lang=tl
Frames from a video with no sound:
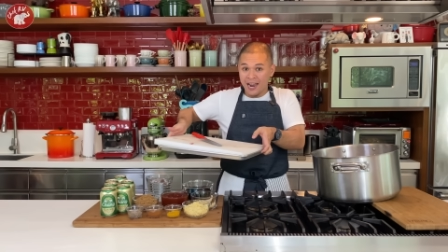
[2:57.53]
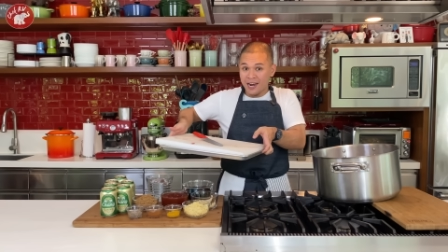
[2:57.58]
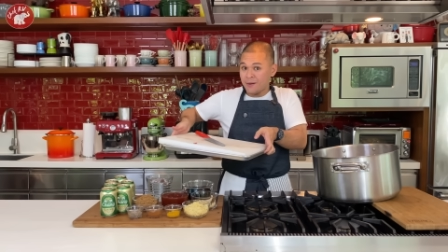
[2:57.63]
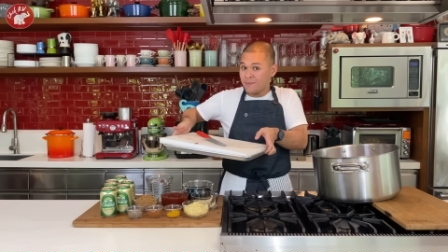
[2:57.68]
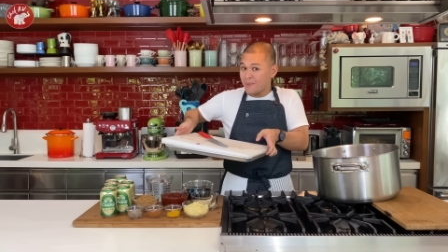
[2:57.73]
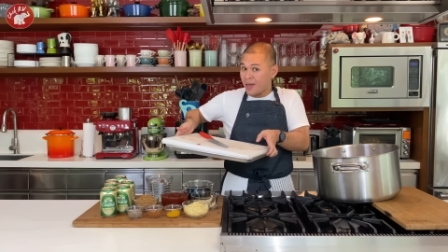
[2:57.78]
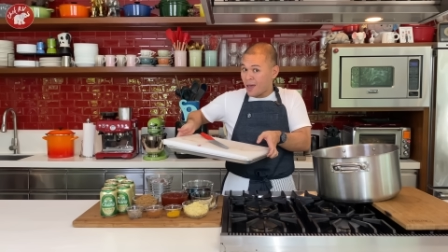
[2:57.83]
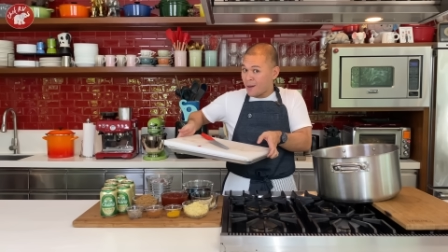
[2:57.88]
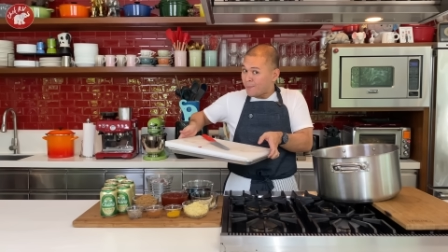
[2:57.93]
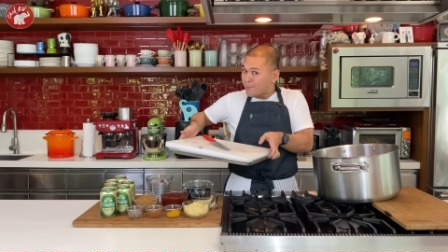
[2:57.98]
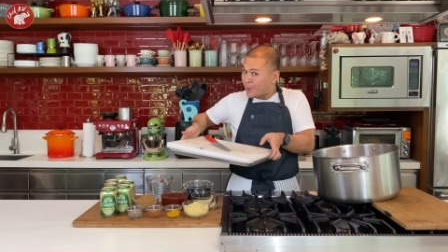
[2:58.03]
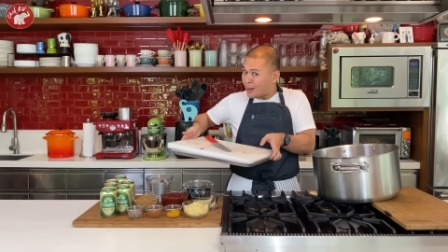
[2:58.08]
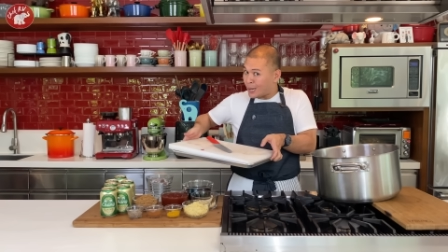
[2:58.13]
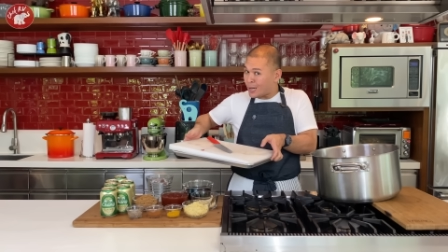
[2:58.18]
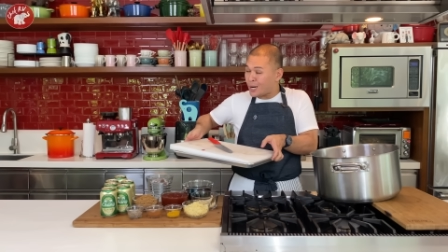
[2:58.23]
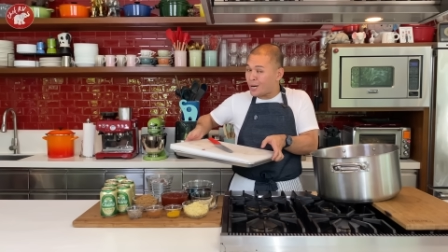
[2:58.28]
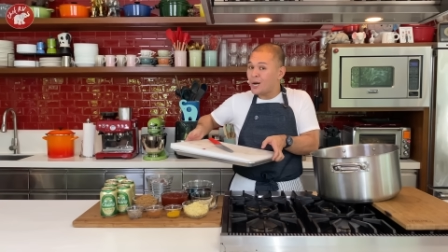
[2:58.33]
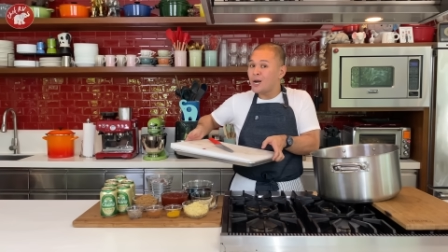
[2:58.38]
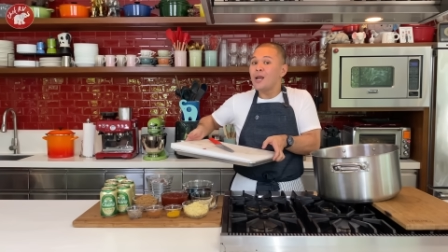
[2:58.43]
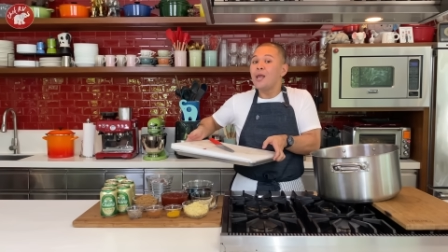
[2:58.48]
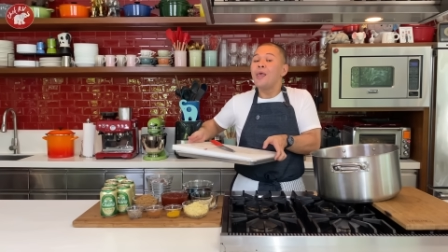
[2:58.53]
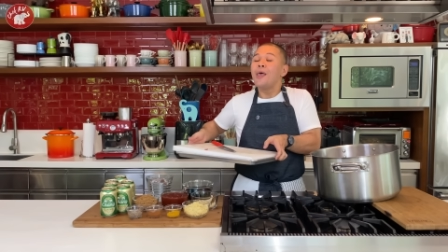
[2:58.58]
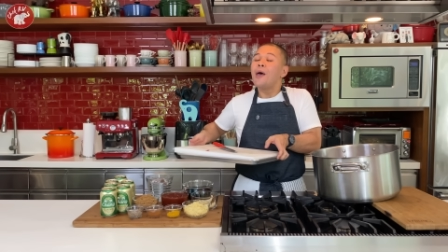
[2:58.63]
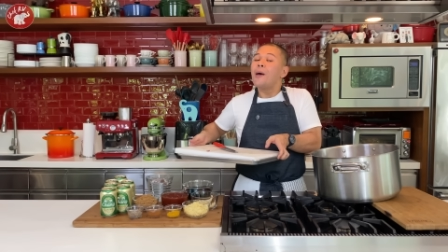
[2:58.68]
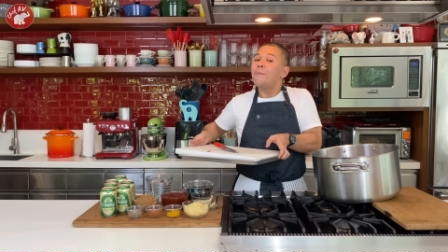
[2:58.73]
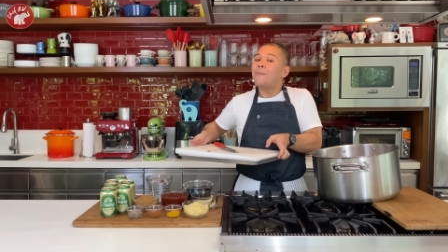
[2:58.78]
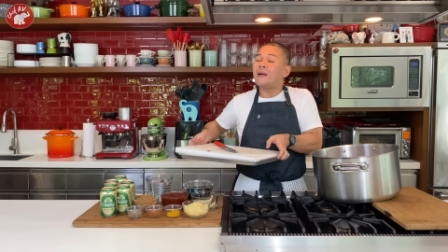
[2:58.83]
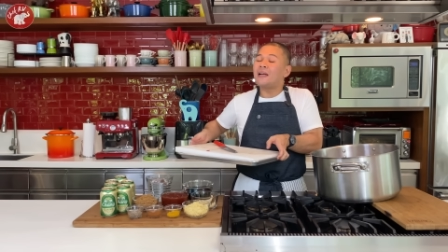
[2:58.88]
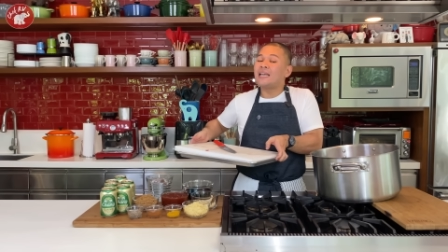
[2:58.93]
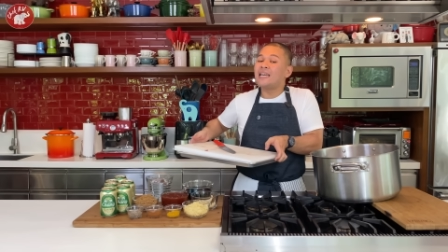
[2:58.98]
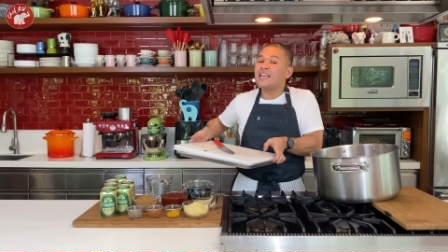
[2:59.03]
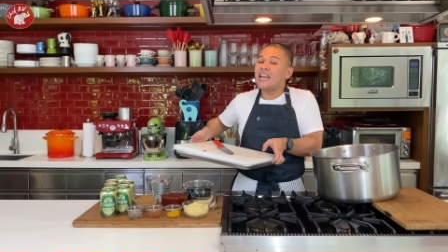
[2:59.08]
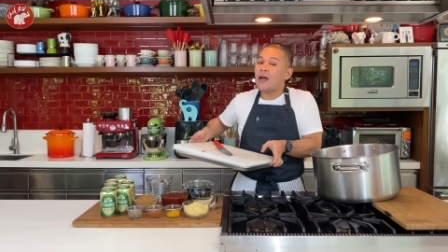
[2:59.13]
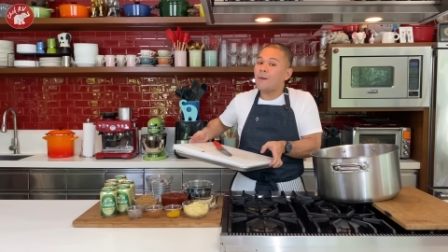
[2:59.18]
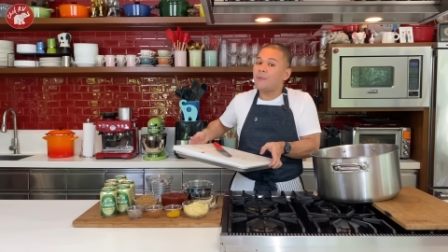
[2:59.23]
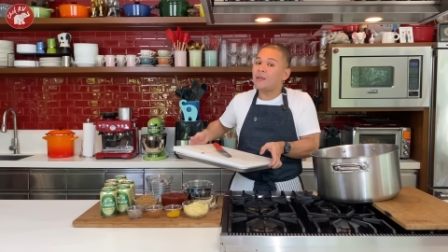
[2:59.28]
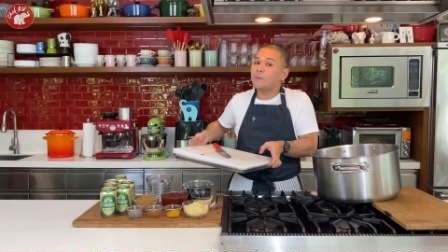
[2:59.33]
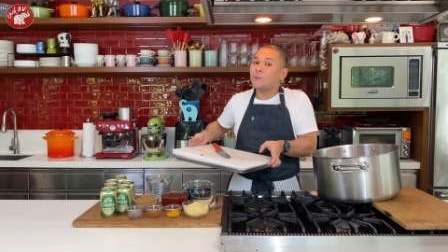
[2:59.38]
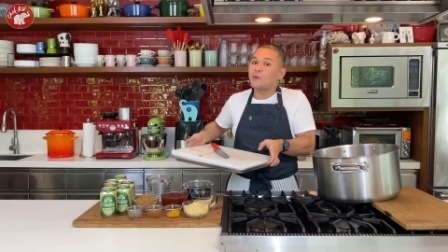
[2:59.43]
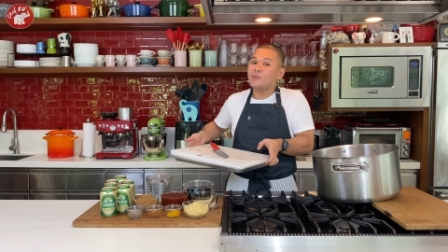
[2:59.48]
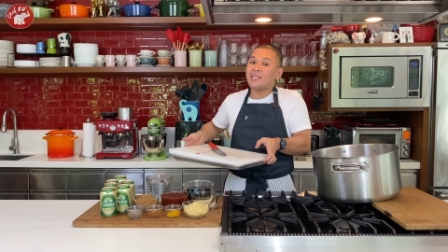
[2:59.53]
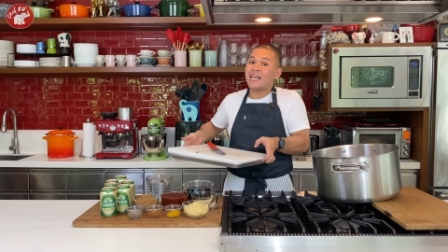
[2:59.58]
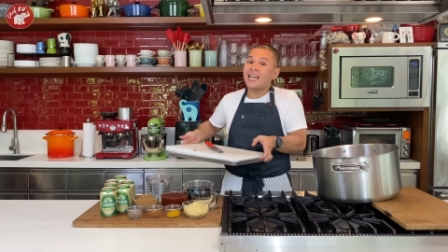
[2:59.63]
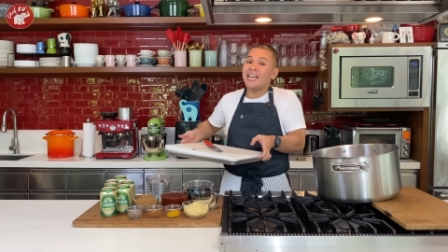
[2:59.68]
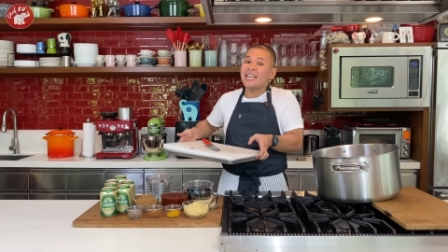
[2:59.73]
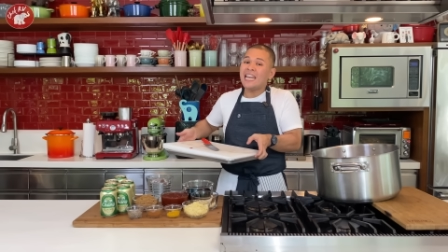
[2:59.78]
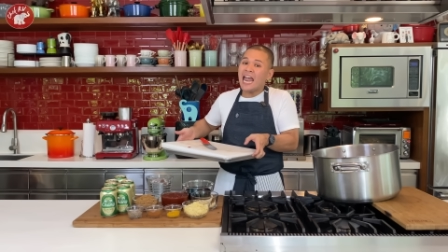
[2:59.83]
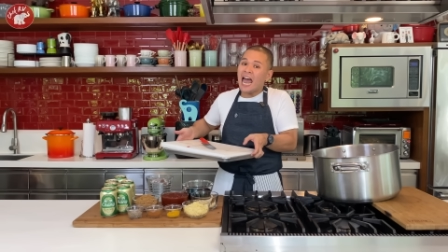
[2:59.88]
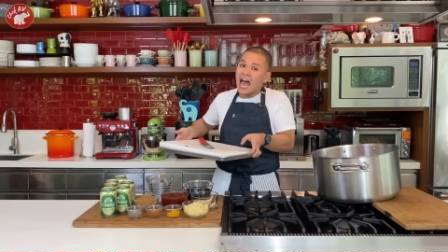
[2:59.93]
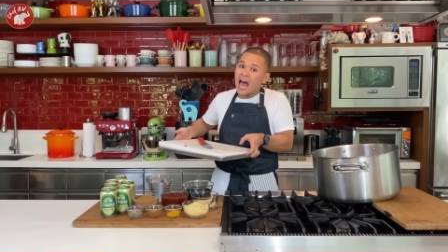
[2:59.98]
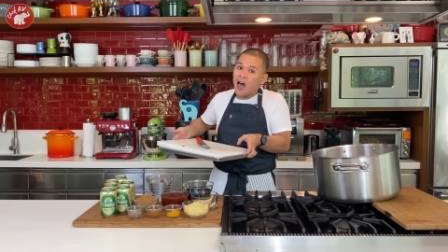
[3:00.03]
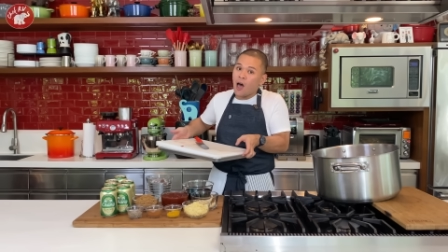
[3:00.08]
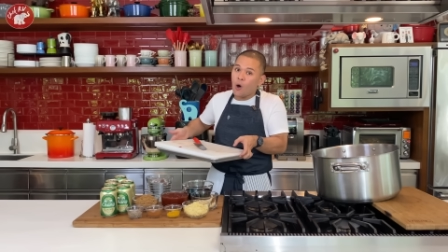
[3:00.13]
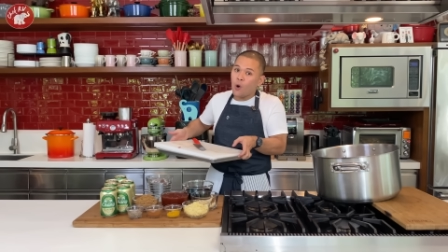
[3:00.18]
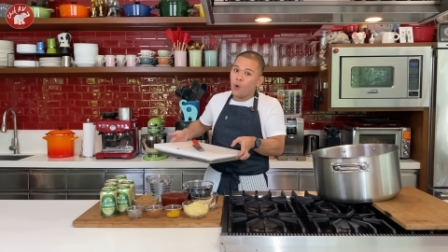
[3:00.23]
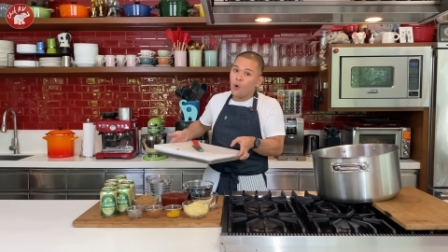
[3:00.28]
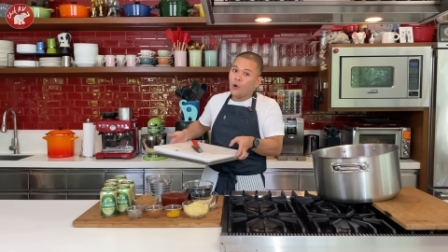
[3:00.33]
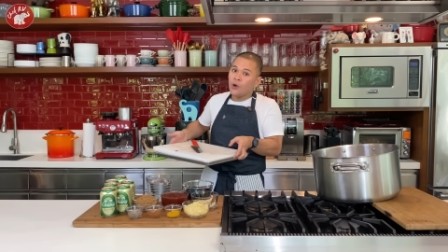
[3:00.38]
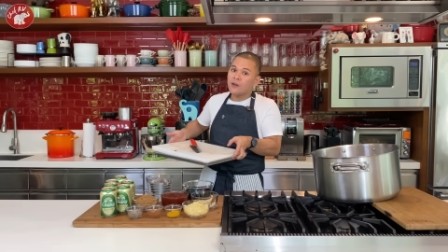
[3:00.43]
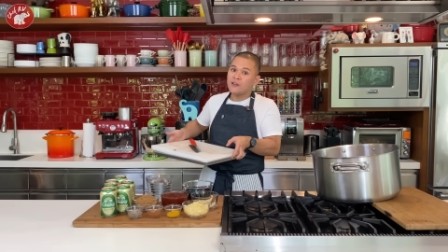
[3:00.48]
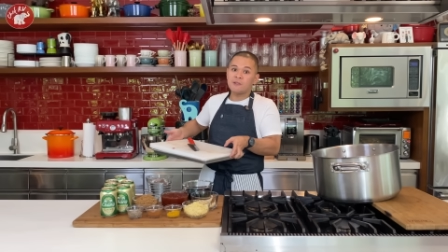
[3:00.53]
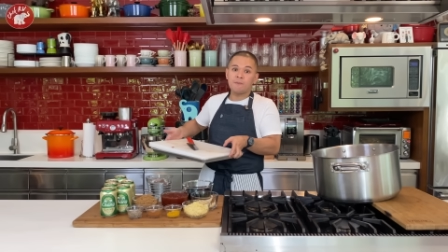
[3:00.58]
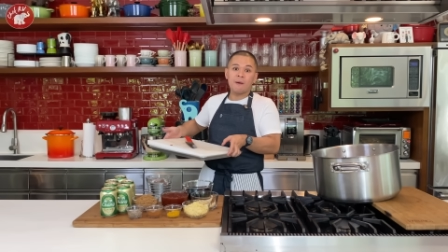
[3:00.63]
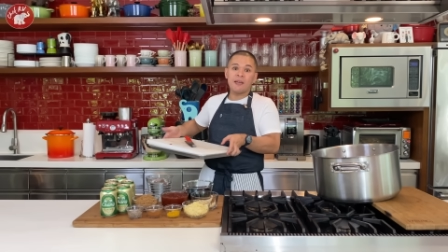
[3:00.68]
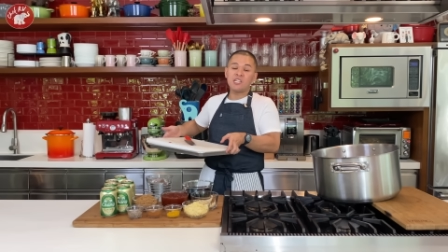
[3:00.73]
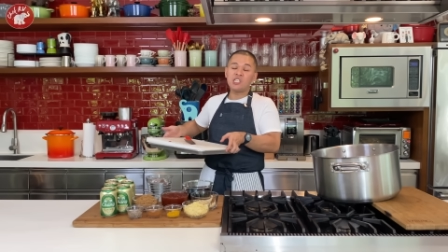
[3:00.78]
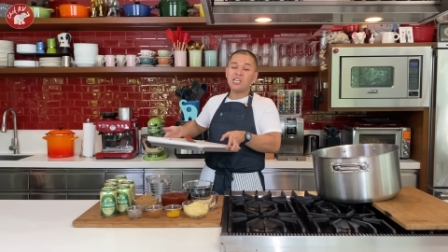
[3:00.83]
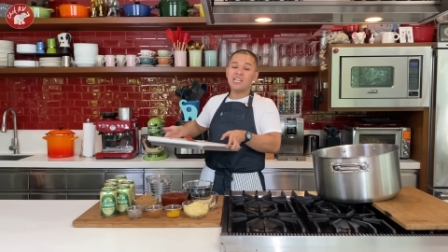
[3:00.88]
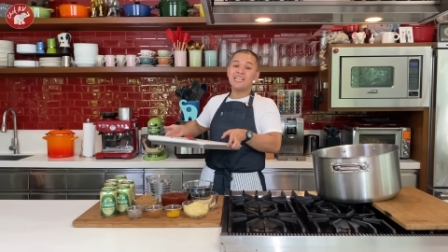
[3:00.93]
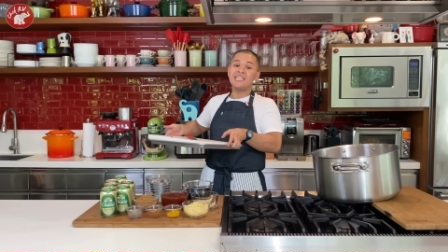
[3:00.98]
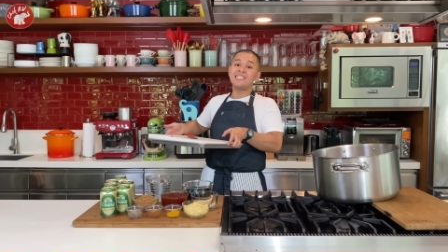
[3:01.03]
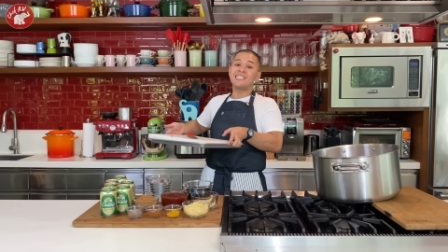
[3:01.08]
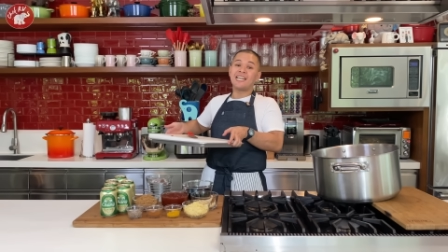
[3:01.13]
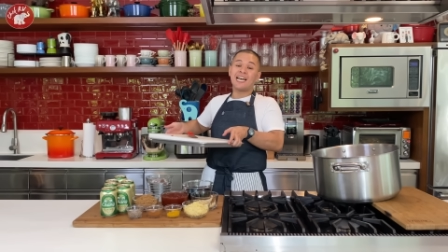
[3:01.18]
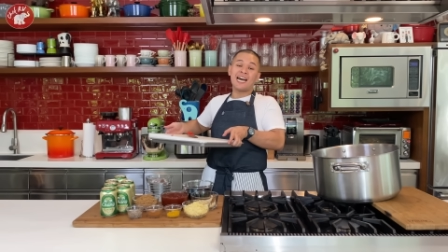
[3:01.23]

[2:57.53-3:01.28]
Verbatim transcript: Remember, pag ginamit mo sa hilaw, especially sa